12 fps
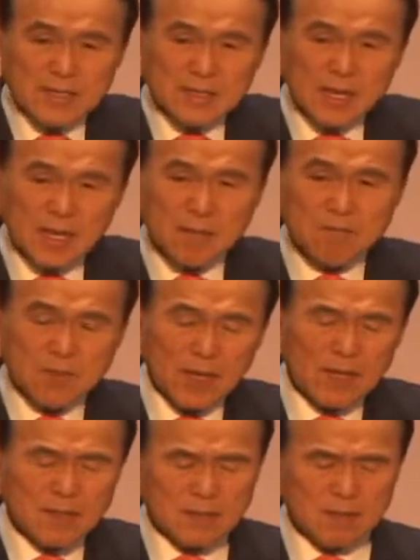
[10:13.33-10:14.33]
세겜
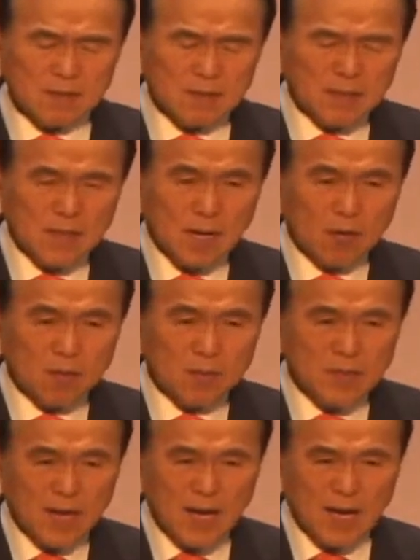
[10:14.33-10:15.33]
땅에서
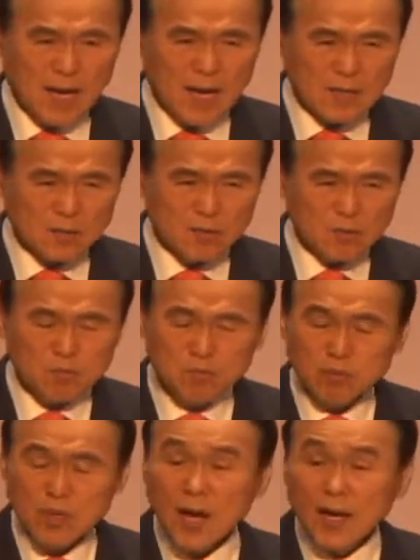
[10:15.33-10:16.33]
야곱은 아주
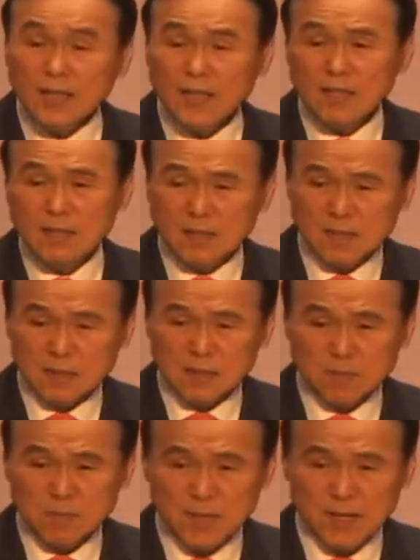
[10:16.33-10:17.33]
불행한 일을
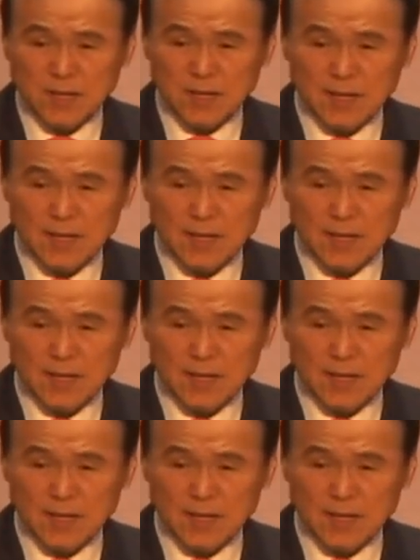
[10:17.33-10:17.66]
겪습니다.